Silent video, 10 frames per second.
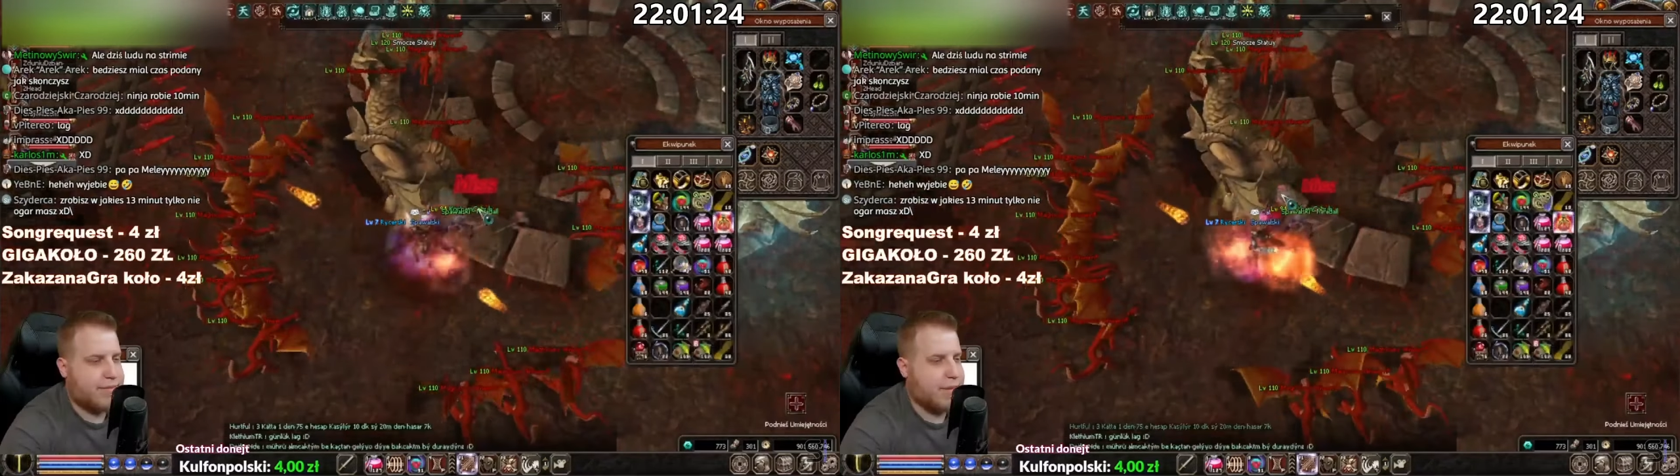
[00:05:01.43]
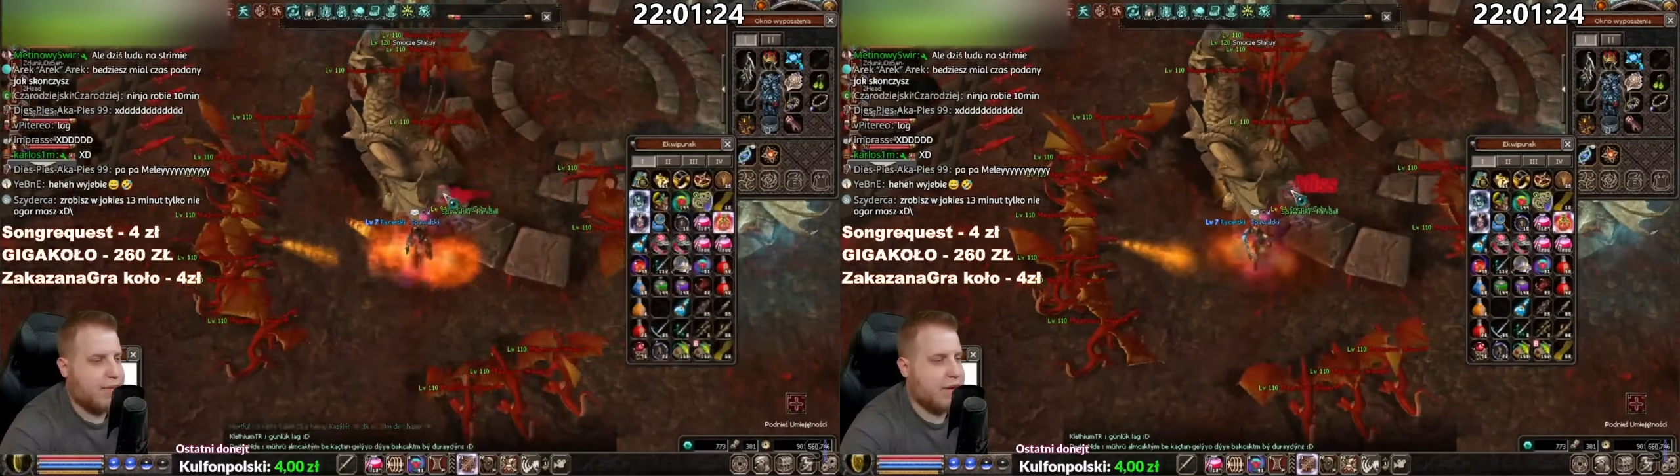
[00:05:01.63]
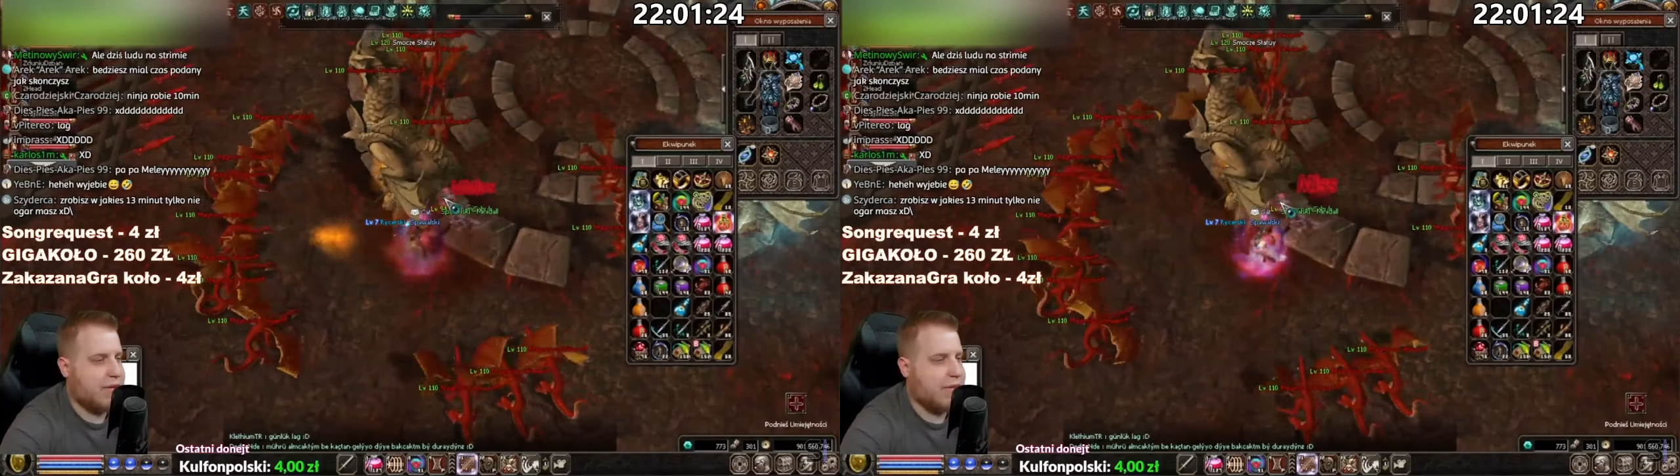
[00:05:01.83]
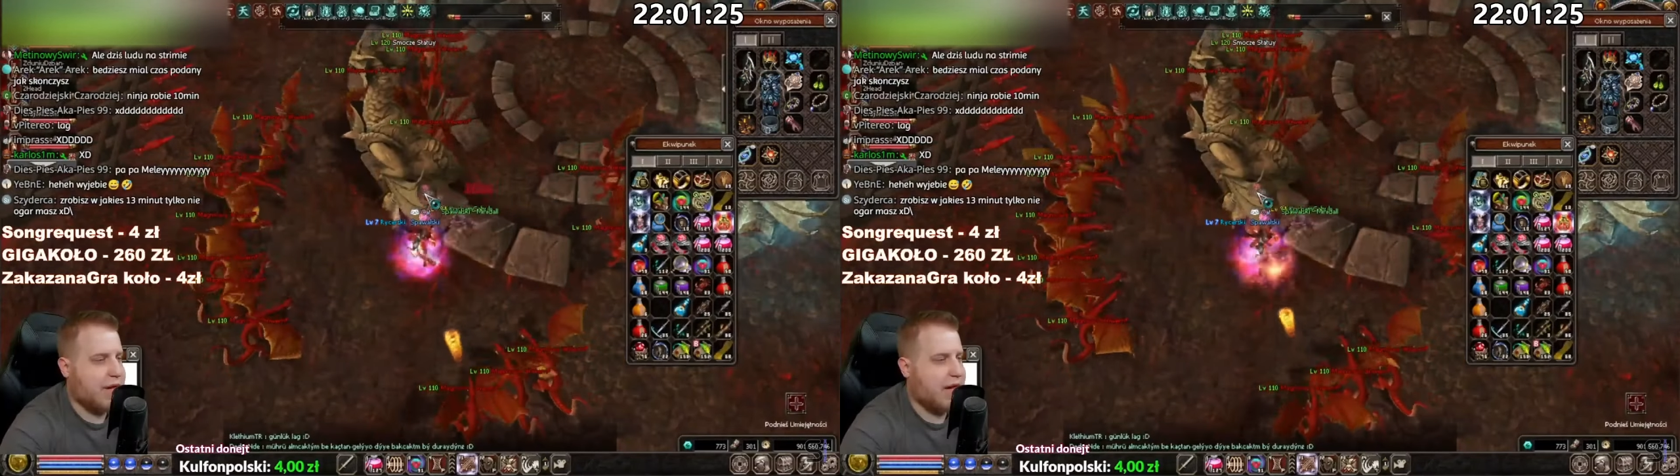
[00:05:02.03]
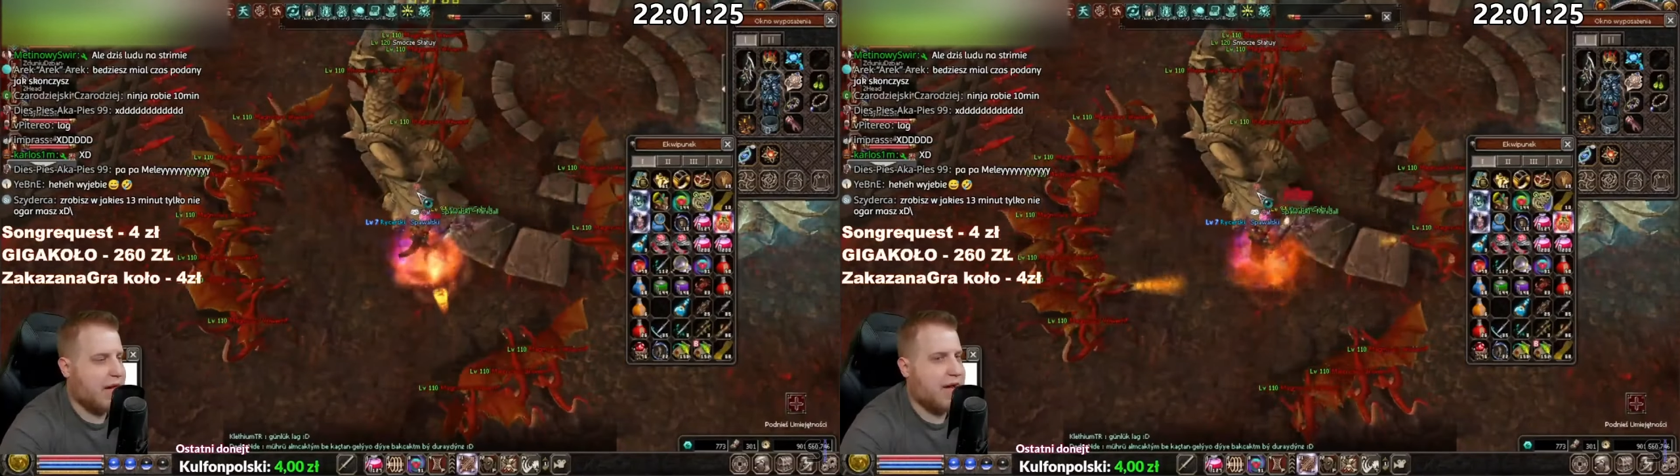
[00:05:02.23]
Dobra,
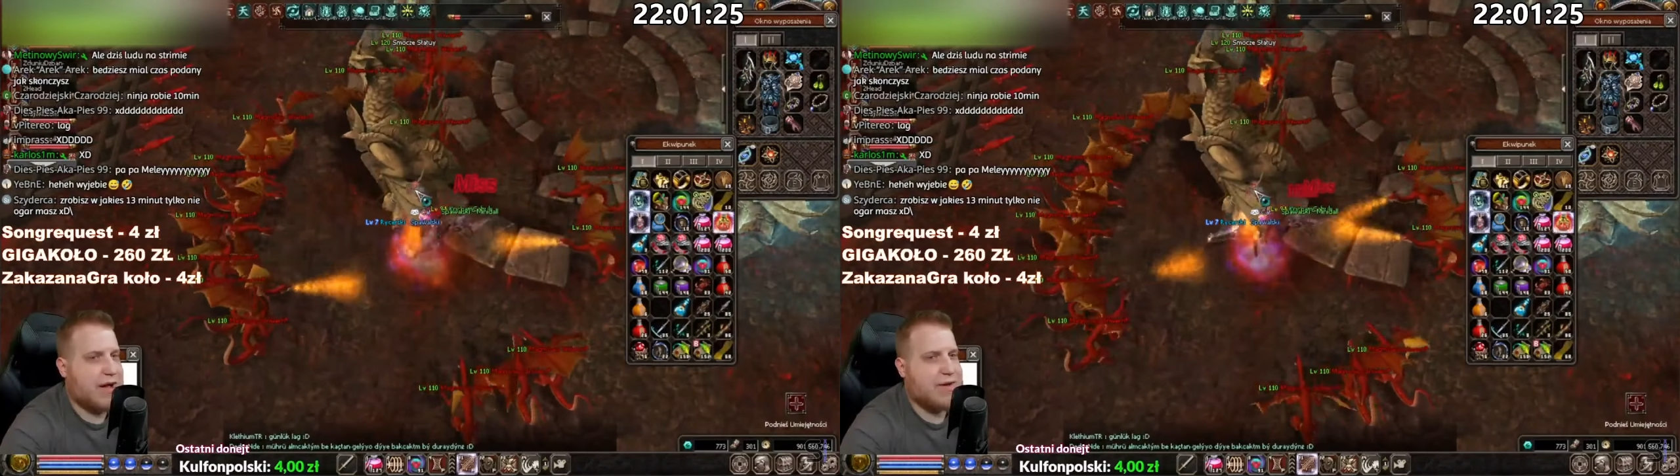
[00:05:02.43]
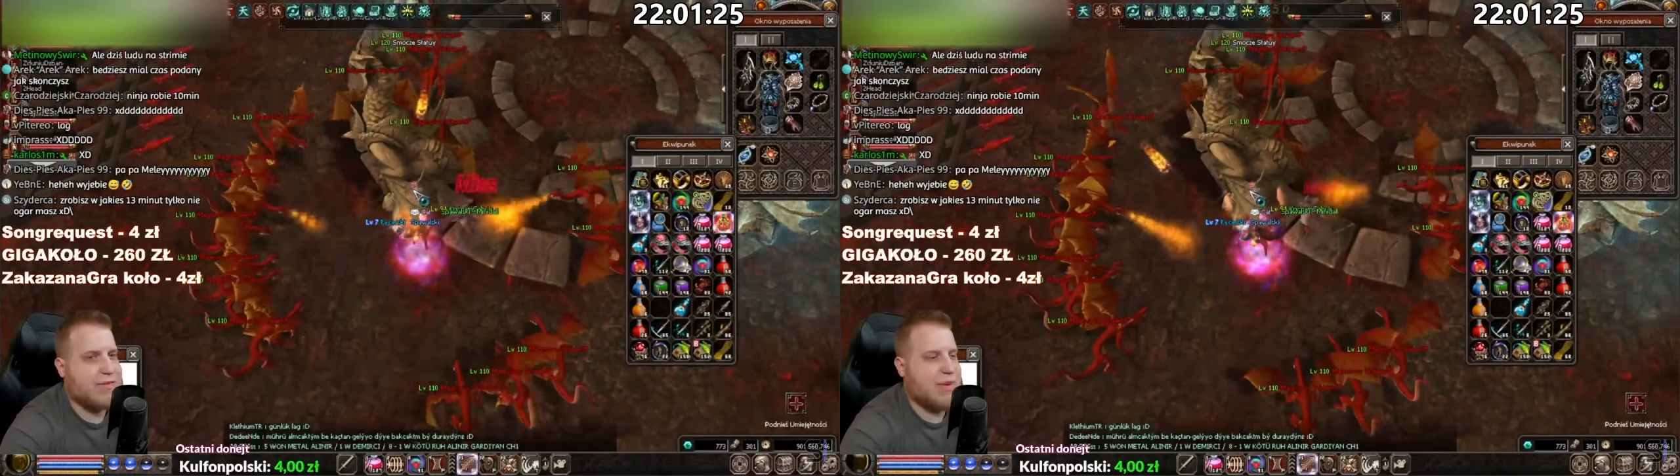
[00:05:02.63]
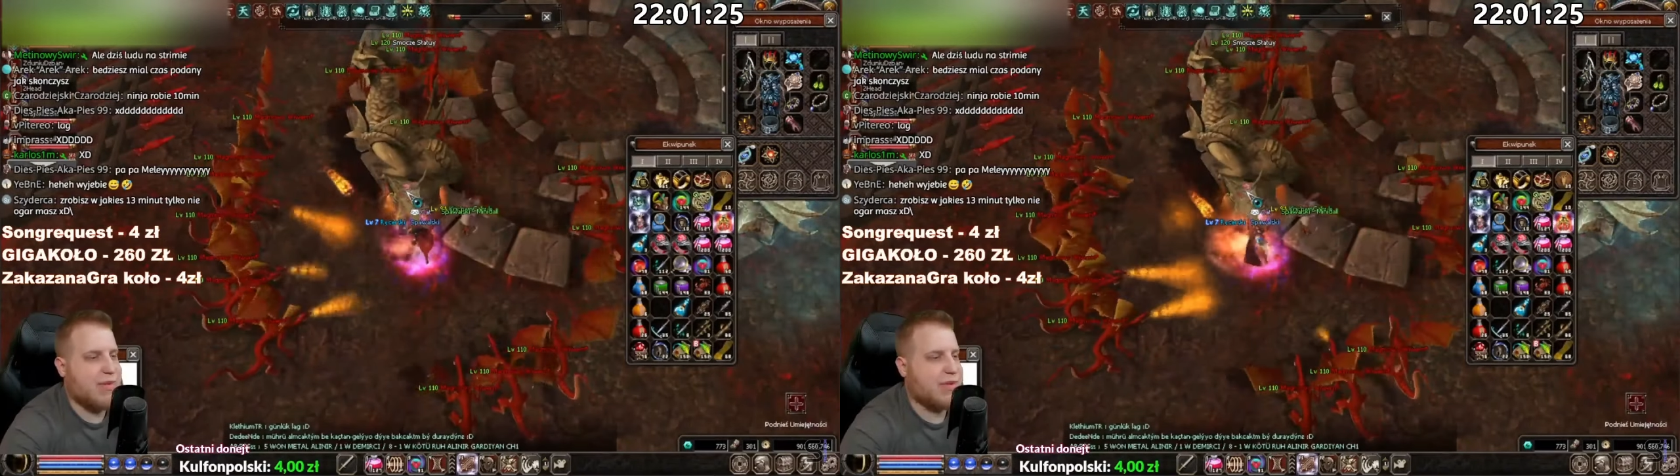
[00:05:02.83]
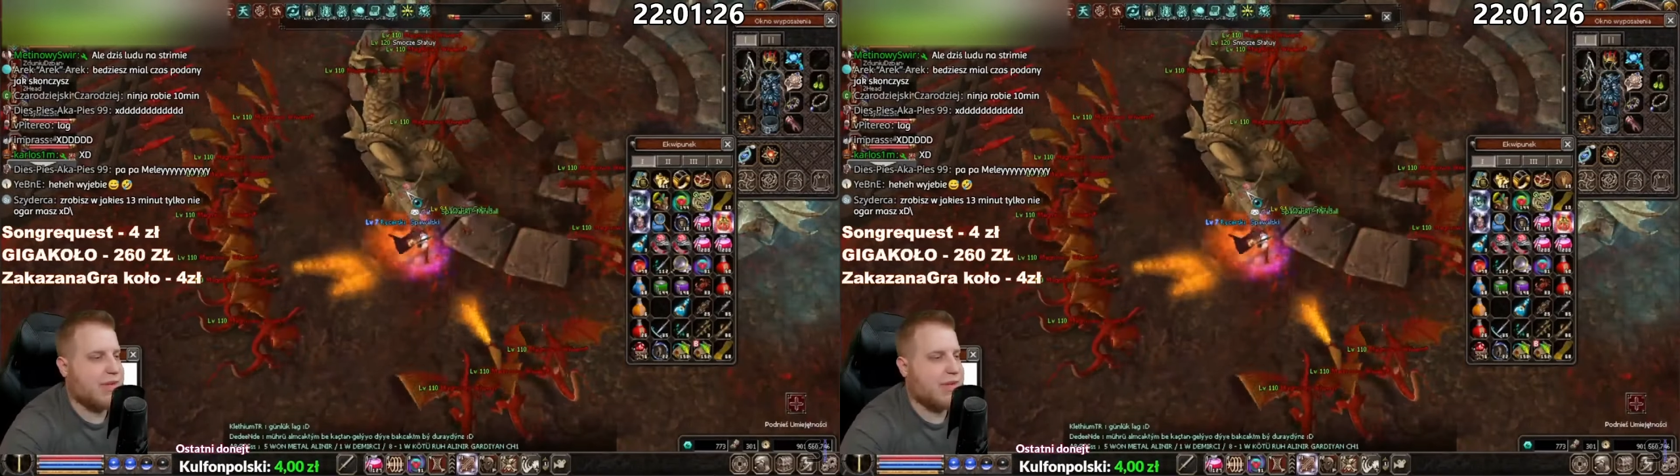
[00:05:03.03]
uwaga. Pewnie to